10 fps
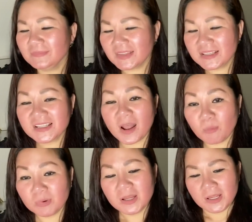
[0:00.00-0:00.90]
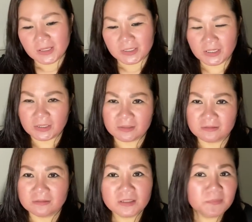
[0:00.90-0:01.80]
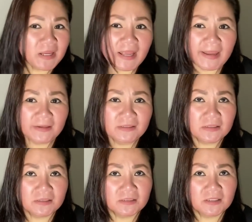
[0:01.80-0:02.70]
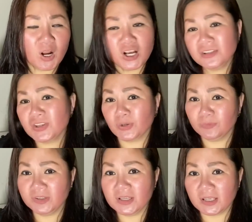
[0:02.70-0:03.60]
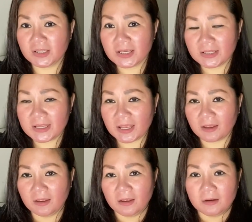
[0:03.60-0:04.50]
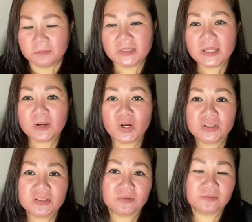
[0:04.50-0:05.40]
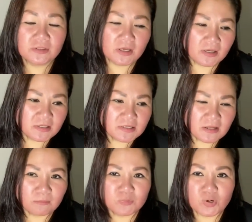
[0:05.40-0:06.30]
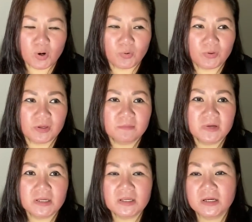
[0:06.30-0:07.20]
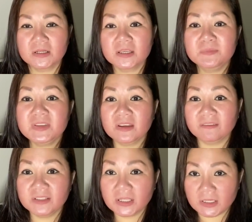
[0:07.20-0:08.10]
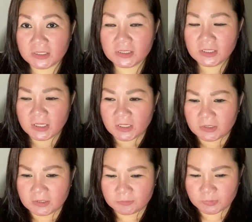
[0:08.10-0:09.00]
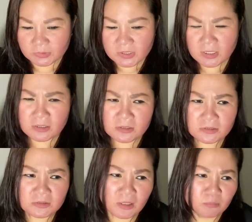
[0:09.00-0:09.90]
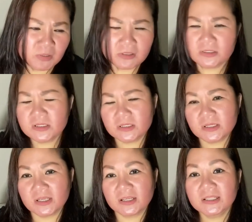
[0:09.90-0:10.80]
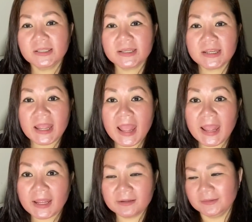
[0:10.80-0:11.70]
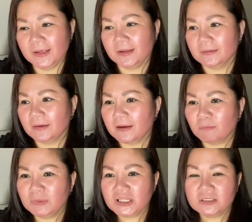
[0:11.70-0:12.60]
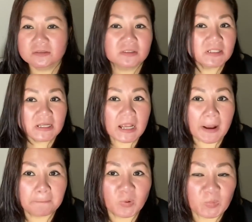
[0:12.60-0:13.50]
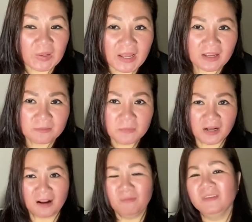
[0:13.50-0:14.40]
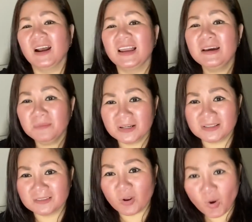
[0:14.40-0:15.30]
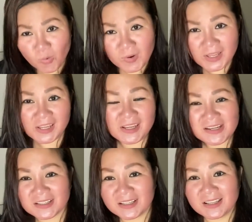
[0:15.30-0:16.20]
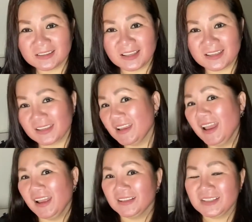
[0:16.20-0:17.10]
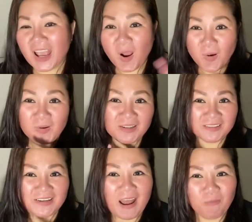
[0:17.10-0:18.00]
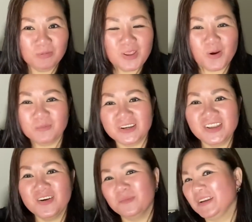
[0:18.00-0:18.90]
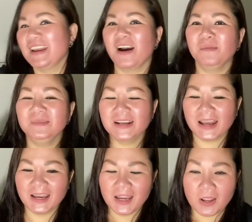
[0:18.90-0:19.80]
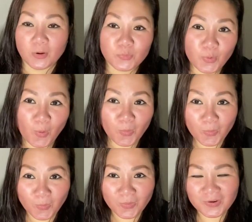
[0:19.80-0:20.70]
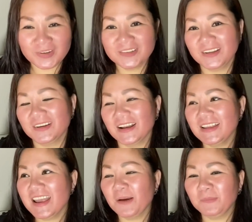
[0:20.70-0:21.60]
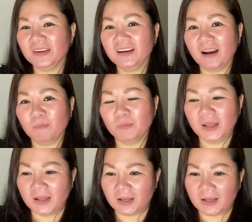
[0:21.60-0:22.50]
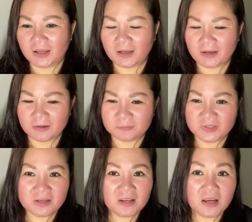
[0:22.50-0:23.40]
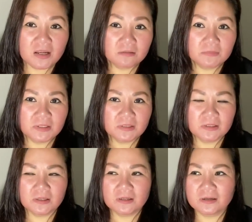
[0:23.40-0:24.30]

xong thì nó mới thấy ờ, khó chịu với thủy cả nhà mới thấy khó chịu với thủy xong rồi mới ờ, kiếm chuyện với thủy, thì bữa đó không biết có chuyện gì cả thì đi ra thì đóng cái cửa cái cầm một cái mà không phải là mình cố ý nha cả nhà tại vì gió đó nó đóng vô mình đi vô mình đóng cái trời ơi thì cả nhà biết không à, mới lên mới ờ,